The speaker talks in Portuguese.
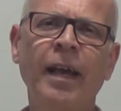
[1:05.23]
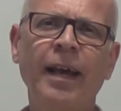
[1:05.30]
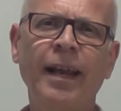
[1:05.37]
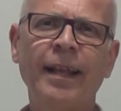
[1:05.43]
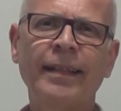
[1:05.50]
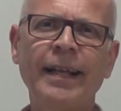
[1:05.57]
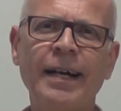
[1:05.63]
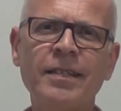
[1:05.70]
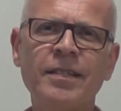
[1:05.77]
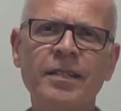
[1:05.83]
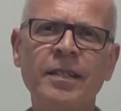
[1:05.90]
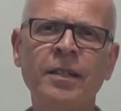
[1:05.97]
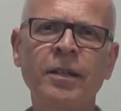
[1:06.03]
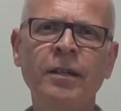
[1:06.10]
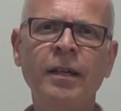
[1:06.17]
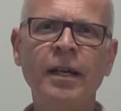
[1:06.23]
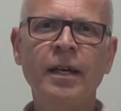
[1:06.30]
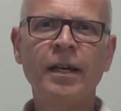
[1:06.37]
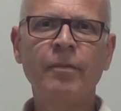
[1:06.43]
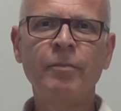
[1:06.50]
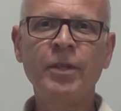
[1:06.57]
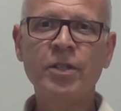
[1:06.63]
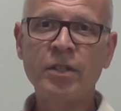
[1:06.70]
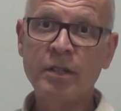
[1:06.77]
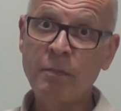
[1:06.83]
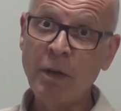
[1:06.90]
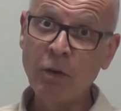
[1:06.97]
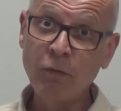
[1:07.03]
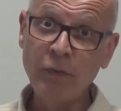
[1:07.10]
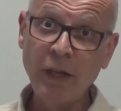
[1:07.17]
ela está assim, me diz:
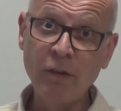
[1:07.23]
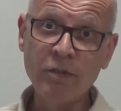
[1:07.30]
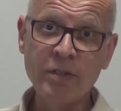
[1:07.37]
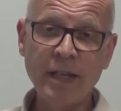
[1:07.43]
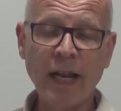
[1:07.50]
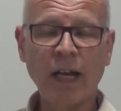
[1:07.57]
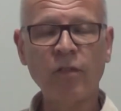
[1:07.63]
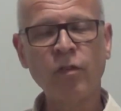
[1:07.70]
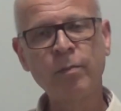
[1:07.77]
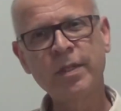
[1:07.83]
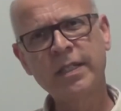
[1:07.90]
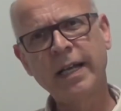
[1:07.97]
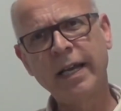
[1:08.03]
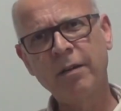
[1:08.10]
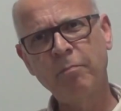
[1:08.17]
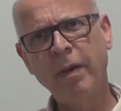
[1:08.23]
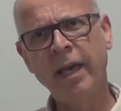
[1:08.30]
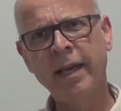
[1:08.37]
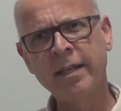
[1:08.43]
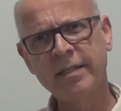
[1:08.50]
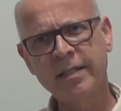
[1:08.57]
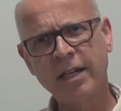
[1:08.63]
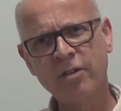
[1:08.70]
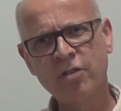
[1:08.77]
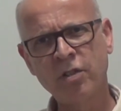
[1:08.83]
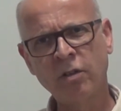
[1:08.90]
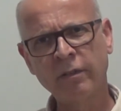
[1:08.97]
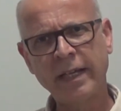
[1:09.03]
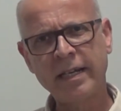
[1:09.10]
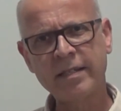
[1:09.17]
"Meu Deus, será que eu vou me sair bem, Sérgio? Se
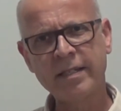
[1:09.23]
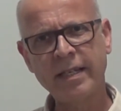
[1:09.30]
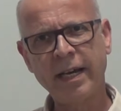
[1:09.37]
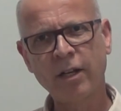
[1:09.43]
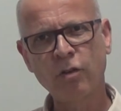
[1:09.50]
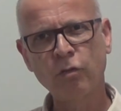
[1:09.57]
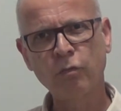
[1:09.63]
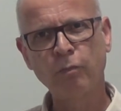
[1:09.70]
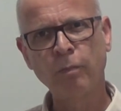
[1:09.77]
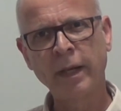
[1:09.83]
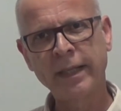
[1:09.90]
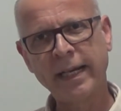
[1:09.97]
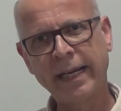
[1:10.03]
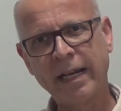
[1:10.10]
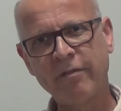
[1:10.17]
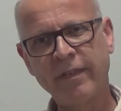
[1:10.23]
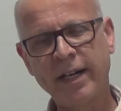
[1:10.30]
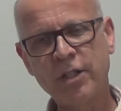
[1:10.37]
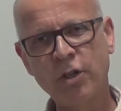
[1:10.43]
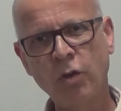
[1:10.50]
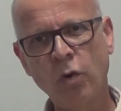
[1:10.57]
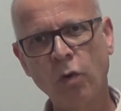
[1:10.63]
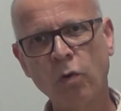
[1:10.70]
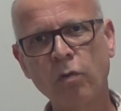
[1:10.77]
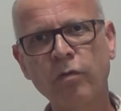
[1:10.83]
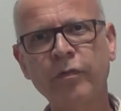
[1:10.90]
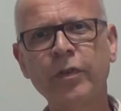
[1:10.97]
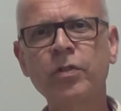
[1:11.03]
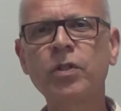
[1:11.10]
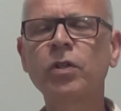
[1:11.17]
não der certo, manda gravar de
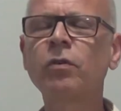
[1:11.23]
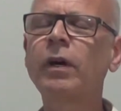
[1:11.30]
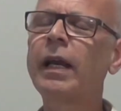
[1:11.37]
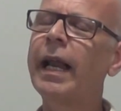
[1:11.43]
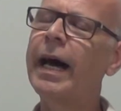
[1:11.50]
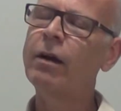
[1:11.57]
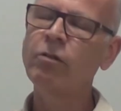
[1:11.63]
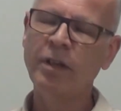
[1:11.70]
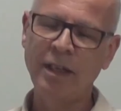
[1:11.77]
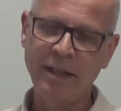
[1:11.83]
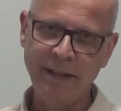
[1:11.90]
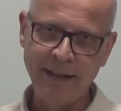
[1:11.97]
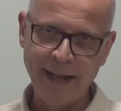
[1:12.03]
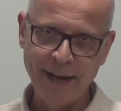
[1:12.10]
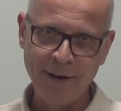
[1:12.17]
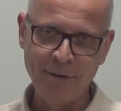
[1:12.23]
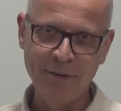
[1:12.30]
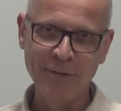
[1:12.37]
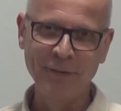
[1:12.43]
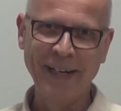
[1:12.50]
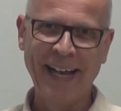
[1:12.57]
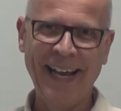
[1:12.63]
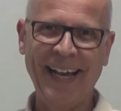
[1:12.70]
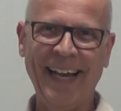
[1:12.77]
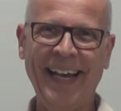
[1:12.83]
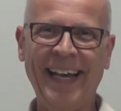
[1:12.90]
novo". Eu digo: "Claro que não, né?"